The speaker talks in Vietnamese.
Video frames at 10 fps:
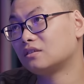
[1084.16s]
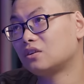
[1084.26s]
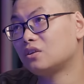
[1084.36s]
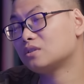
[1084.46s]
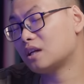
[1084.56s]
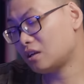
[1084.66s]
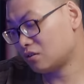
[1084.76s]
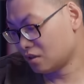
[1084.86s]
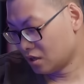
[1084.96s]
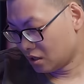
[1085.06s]
Họ nói đâu sai
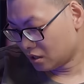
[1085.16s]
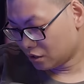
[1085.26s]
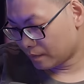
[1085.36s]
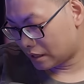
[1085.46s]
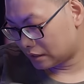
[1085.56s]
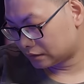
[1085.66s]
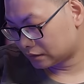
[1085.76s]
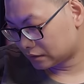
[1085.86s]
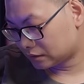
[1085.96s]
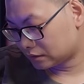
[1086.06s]
đâu. Nhưng mà
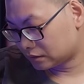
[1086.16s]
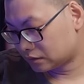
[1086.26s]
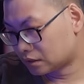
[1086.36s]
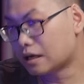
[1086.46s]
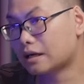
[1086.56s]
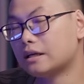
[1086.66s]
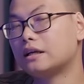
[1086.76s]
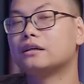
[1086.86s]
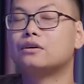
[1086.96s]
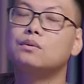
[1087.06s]
thực ra cái
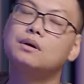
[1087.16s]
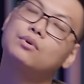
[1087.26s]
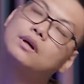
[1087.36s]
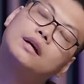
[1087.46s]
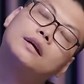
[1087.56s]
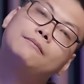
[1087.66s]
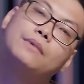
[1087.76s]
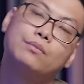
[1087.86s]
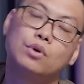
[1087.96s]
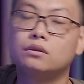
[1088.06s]
này thì cũng là một cái
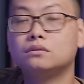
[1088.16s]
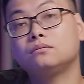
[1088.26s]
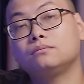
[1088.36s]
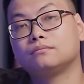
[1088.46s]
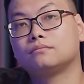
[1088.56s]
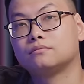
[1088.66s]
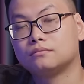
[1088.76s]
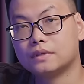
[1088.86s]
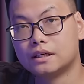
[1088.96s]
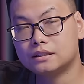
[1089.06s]
mình muốn
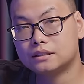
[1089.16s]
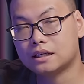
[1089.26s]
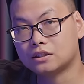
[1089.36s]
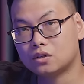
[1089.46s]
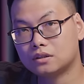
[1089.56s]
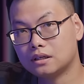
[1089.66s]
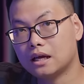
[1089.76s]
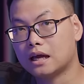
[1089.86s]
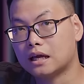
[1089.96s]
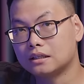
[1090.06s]
đến dành cho tất
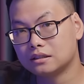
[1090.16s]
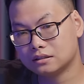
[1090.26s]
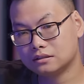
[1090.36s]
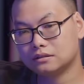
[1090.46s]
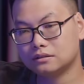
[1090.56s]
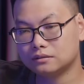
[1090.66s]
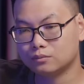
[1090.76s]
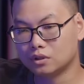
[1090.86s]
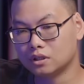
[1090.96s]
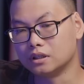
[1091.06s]
cả những
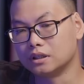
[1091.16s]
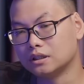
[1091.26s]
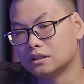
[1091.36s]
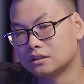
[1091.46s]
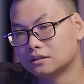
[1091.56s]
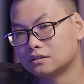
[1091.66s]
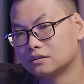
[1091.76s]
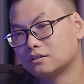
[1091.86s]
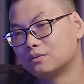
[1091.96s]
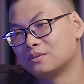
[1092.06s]
muốn gửi.
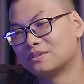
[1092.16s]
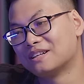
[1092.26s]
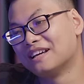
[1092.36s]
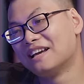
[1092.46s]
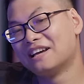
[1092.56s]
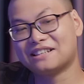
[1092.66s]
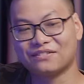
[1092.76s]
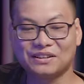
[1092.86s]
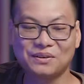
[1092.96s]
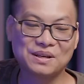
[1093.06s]
Không,
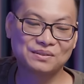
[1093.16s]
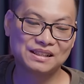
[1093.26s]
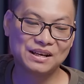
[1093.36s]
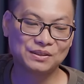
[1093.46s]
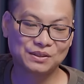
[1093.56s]
chẳng phải thông điệp gì đâu.